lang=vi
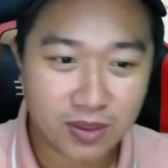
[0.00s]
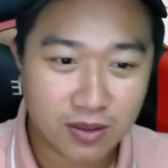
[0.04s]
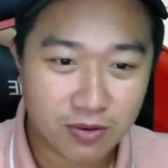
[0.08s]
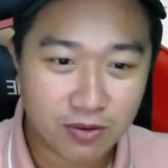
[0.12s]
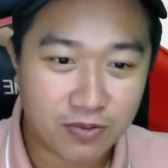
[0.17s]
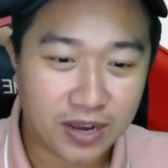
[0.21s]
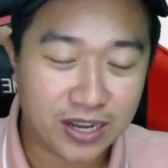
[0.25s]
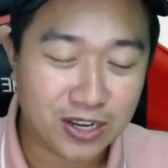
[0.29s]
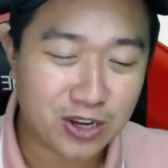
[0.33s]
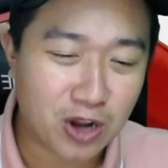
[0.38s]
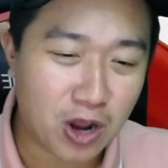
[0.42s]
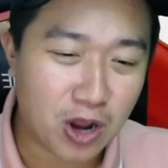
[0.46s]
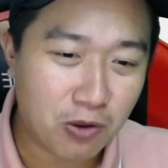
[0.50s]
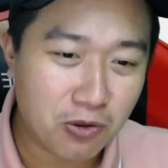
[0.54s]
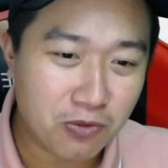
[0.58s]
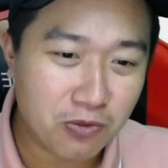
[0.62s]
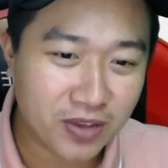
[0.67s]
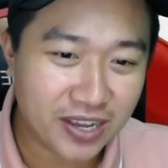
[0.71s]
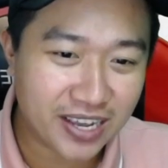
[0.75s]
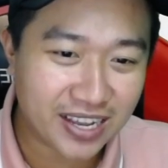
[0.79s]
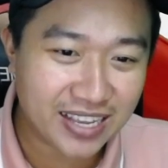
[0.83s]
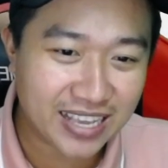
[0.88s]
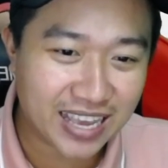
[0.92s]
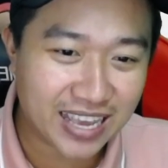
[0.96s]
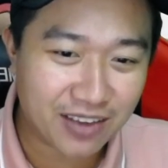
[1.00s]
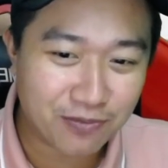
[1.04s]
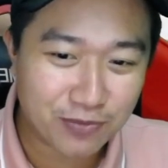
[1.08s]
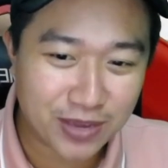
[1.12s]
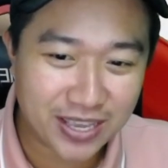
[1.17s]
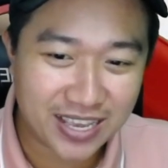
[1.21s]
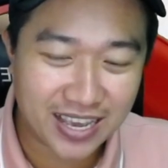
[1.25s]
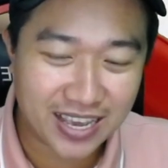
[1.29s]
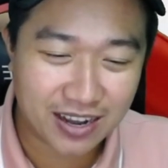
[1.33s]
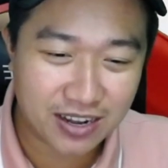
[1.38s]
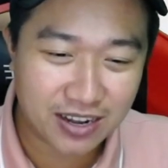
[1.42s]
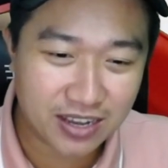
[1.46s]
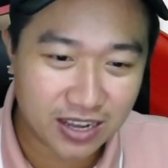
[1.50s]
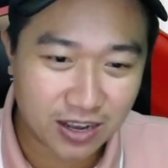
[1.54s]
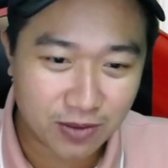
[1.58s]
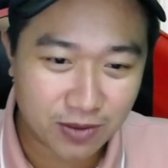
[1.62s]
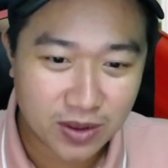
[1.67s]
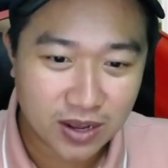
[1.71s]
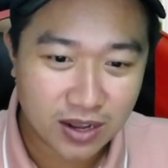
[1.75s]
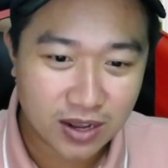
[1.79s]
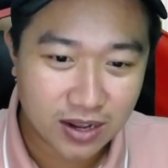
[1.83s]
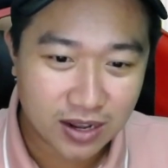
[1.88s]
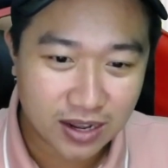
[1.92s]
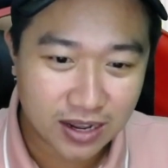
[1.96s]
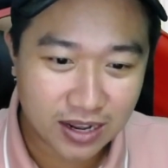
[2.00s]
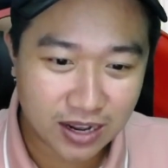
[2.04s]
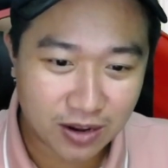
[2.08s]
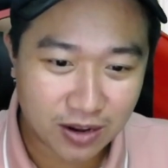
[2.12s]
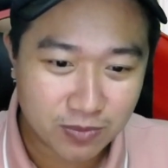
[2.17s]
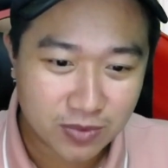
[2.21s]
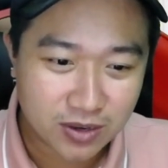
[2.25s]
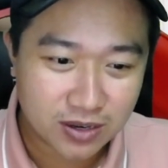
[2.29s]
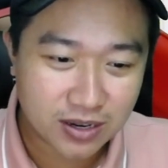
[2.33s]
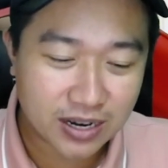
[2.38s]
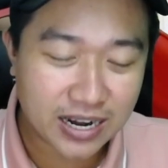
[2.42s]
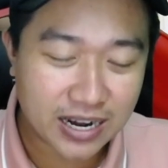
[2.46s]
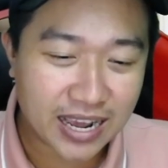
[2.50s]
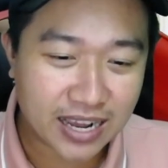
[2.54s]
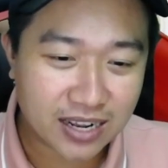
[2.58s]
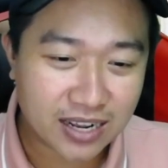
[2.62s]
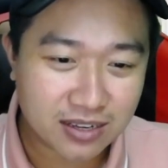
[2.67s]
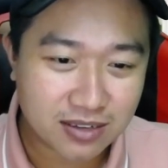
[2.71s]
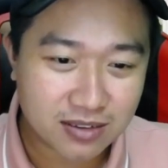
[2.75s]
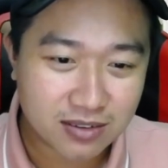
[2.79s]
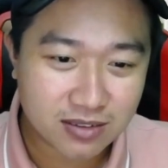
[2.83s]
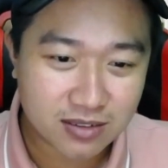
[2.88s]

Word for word: vậy tôi hỏi quý vị khán giả bây giờ biết không thấy không nó đang